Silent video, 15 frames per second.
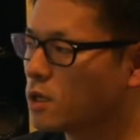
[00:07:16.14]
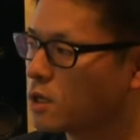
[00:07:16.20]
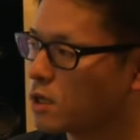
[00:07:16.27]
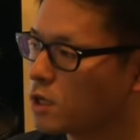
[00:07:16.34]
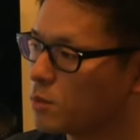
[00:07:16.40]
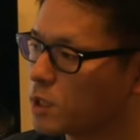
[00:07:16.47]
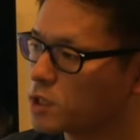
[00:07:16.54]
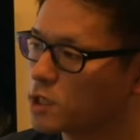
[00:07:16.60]

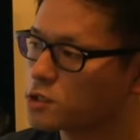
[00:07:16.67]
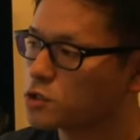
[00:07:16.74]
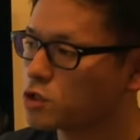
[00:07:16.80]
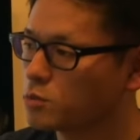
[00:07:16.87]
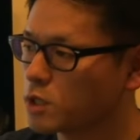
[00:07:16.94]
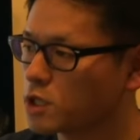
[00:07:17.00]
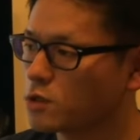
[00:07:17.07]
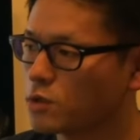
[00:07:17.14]
退
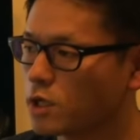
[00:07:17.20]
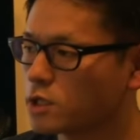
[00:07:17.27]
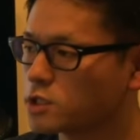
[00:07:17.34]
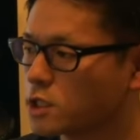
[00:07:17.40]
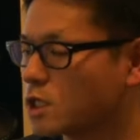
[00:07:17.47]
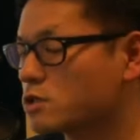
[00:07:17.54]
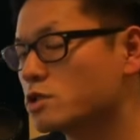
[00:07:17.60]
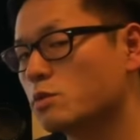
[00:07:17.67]
職間際
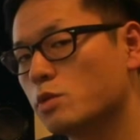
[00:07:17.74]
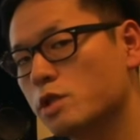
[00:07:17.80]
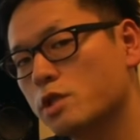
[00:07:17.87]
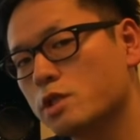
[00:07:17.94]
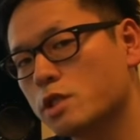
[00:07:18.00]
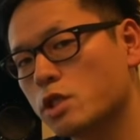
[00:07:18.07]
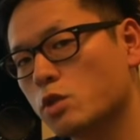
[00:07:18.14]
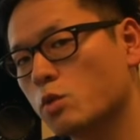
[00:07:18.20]
じゃなくてもいいん
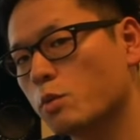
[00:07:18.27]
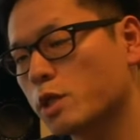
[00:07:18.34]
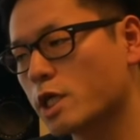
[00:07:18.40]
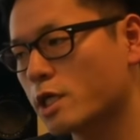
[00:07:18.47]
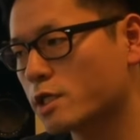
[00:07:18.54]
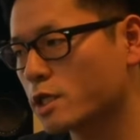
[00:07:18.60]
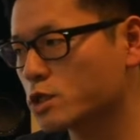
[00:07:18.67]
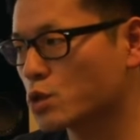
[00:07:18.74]
ですけど、
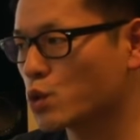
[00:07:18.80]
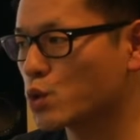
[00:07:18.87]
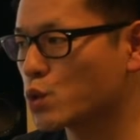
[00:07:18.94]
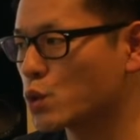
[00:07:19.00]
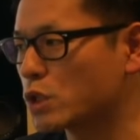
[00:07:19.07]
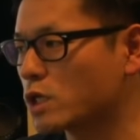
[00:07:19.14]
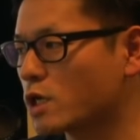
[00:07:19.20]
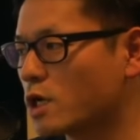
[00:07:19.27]
大体そういう
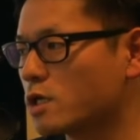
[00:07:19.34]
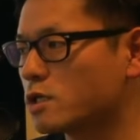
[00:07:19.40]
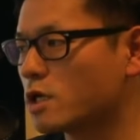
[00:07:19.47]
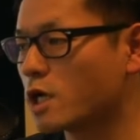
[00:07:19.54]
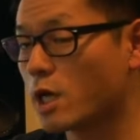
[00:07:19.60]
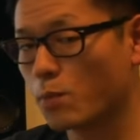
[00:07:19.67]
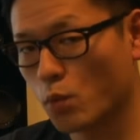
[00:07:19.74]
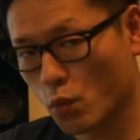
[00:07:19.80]
時に書い
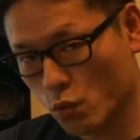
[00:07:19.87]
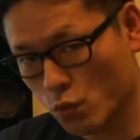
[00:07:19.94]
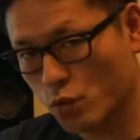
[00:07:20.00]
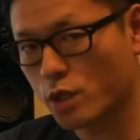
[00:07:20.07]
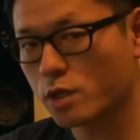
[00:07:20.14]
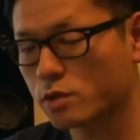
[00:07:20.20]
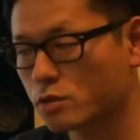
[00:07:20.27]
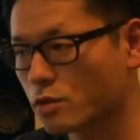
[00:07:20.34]
たレポート
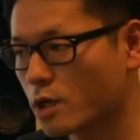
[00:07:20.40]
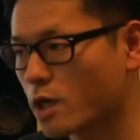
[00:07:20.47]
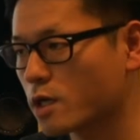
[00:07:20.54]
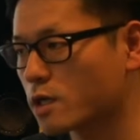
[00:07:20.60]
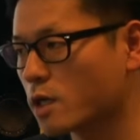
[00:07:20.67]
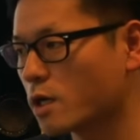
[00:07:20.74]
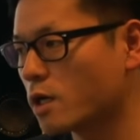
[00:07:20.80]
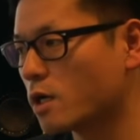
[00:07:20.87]
であると
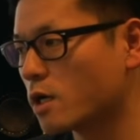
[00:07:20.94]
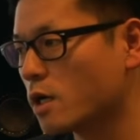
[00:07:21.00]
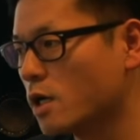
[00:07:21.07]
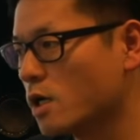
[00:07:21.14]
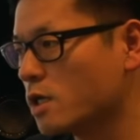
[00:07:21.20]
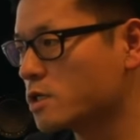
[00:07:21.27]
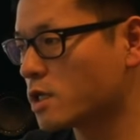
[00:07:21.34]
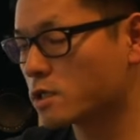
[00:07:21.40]
か、
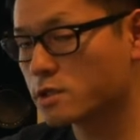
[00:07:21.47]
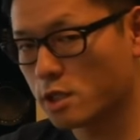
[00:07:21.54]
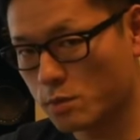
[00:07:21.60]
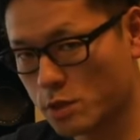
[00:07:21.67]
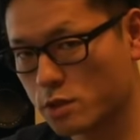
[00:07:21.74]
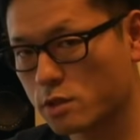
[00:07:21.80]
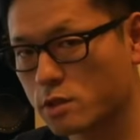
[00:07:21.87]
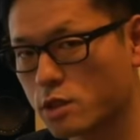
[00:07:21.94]
作成
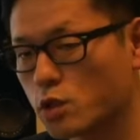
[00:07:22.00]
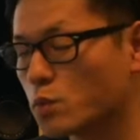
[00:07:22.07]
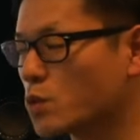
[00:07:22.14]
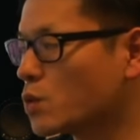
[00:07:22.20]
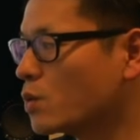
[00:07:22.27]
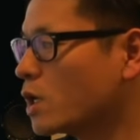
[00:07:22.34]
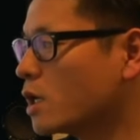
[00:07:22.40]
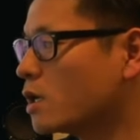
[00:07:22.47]
物っていう
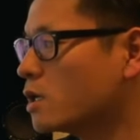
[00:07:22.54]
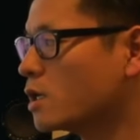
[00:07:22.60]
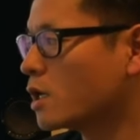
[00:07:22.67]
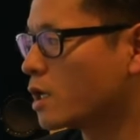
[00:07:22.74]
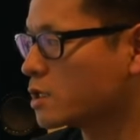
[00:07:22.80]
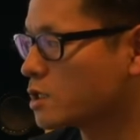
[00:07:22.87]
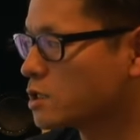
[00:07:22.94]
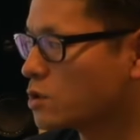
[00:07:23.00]
ものは、
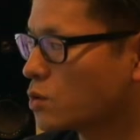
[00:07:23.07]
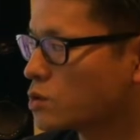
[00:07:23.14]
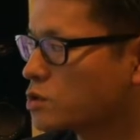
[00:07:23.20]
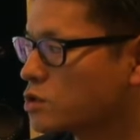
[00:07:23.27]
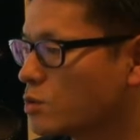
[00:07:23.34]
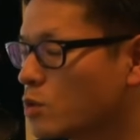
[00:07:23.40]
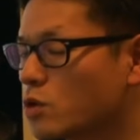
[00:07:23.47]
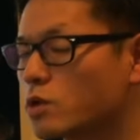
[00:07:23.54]
果たしてどっ
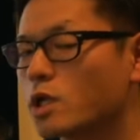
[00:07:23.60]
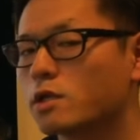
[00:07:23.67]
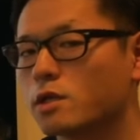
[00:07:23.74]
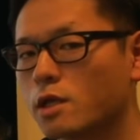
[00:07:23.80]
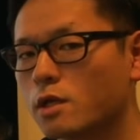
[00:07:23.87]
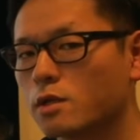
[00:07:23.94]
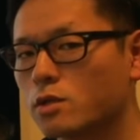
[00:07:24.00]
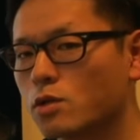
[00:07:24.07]
ちのものなん
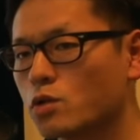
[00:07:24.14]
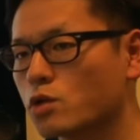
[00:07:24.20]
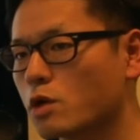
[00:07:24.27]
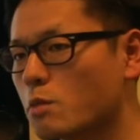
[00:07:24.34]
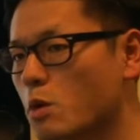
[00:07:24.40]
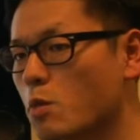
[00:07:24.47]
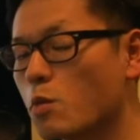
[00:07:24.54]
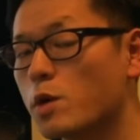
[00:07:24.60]
だということ
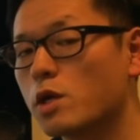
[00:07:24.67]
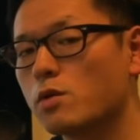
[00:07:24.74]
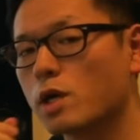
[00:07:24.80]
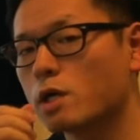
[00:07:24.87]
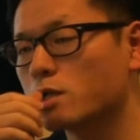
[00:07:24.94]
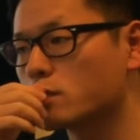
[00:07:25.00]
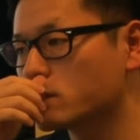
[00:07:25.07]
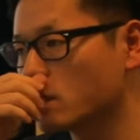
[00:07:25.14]
が揉める
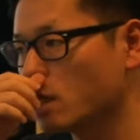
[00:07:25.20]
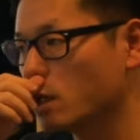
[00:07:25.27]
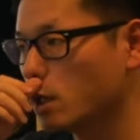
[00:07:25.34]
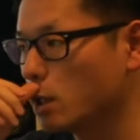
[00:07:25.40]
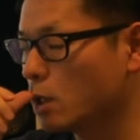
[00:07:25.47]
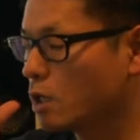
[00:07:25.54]
わけですね。